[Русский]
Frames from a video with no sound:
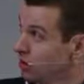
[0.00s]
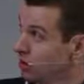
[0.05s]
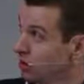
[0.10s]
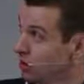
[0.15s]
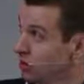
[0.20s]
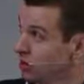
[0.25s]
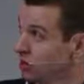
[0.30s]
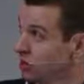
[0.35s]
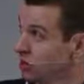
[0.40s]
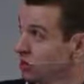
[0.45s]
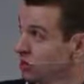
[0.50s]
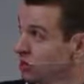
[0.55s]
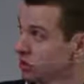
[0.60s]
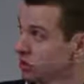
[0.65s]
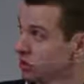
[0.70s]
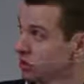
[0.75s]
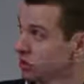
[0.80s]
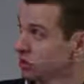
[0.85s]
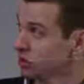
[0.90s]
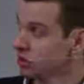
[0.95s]

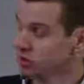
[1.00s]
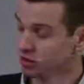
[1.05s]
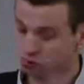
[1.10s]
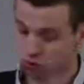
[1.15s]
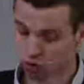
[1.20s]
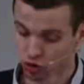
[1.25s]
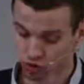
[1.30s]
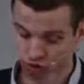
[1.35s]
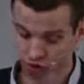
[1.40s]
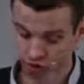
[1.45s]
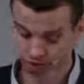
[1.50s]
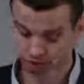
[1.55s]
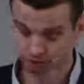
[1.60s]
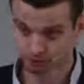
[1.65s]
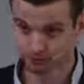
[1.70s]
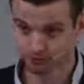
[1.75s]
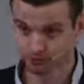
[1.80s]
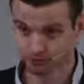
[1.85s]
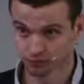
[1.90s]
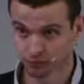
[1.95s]
объекты мы не можем,
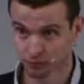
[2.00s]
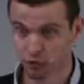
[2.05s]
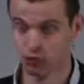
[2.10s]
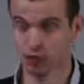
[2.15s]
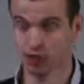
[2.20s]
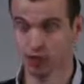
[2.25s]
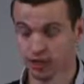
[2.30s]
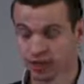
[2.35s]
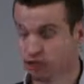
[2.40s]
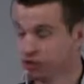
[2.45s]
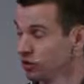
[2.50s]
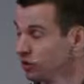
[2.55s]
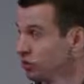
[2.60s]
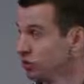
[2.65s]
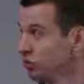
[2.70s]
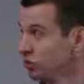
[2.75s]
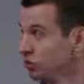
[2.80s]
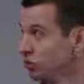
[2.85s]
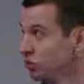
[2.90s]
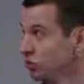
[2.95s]
ну, аналитик,
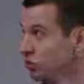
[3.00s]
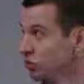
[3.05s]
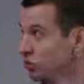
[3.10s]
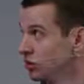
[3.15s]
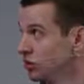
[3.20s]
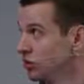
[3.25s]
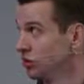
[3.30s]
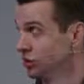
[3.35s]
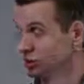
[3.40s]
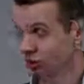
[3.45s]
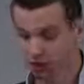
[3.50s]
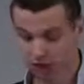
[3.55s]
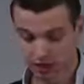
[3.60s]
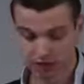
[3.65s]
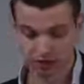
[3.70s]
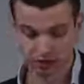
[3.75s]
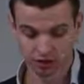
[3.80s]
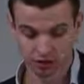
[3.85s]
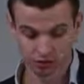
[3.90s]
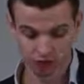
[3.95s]
собственно, или
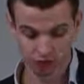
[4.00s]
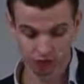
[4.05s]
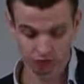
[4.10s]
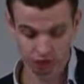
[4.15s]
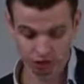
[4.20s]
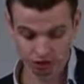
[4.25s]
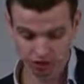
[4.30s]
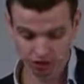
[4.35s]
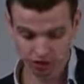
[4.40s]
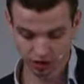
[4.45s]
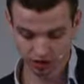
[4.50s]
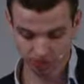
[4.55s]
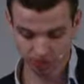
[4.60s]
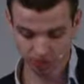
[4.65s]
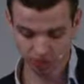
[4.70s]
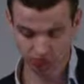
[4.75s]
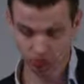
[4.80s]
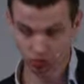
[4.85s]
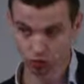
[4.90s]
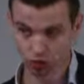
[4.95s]
какие-то детектирующие системы
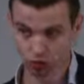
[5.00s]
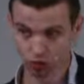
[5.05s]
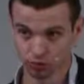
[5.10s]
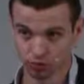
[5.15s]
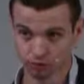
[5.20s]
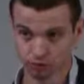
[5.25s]
не могут